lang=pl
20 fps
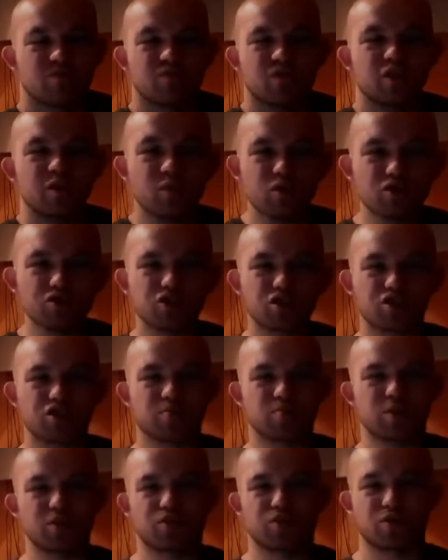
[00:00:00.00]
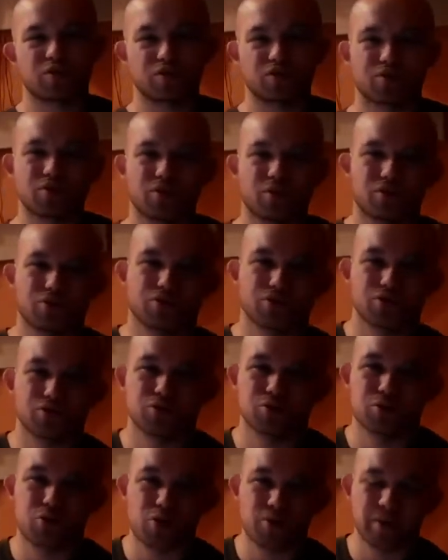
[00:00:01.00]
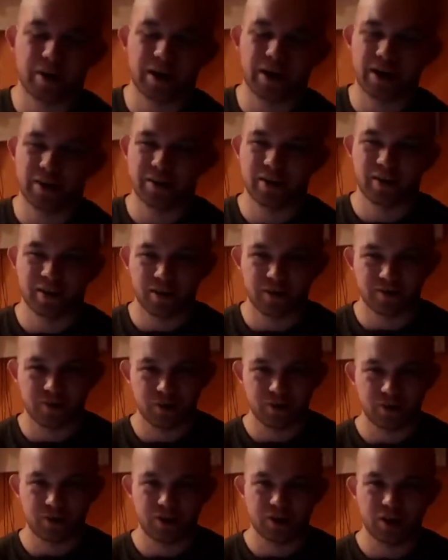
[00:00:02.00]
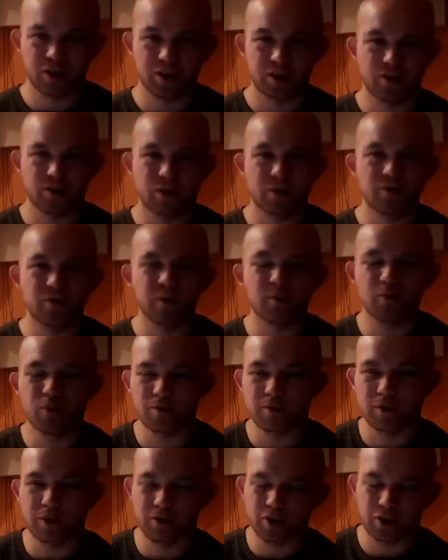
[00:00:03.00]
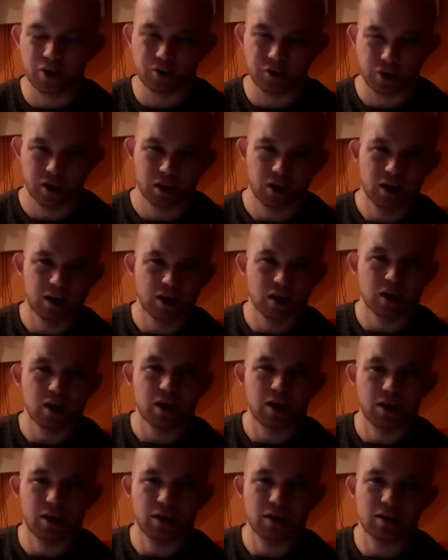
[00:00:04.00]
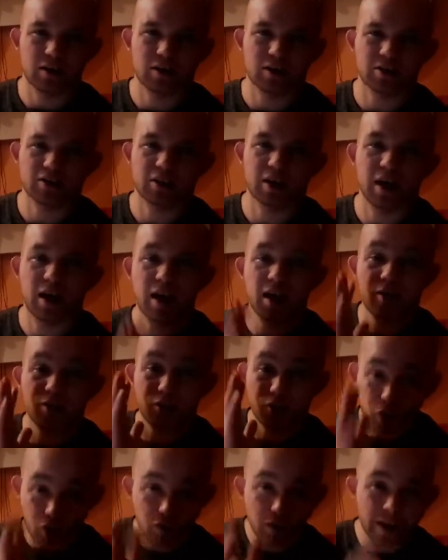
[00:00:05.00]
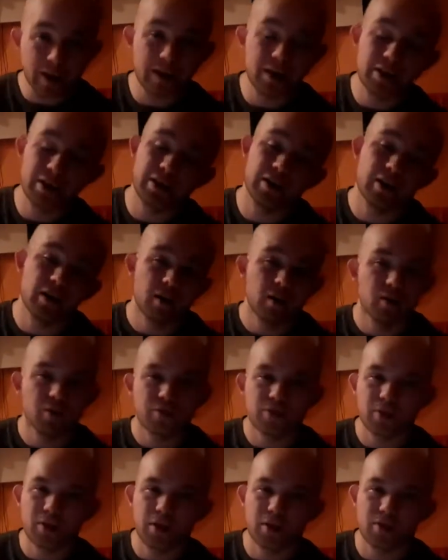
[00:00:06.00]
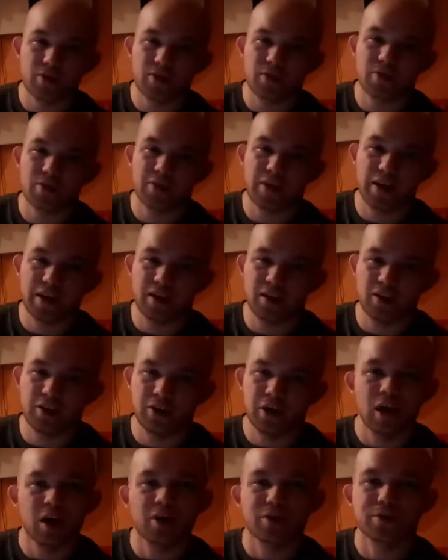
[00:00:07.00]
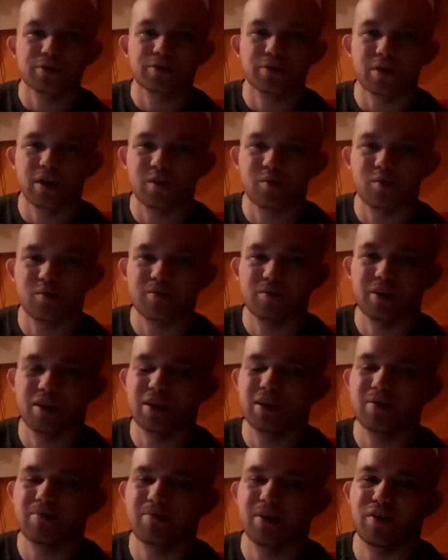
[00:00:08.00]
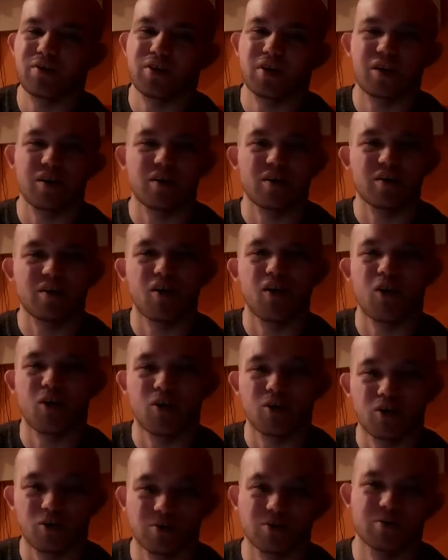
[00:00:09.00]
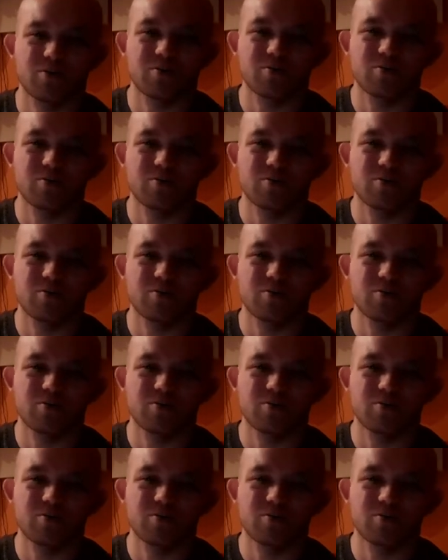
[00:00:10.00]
Nie możesz mieć do człowieka nienawiści i chcę wam powiedzieć, e, że to daily to jest daily, które mówi, wiecie, o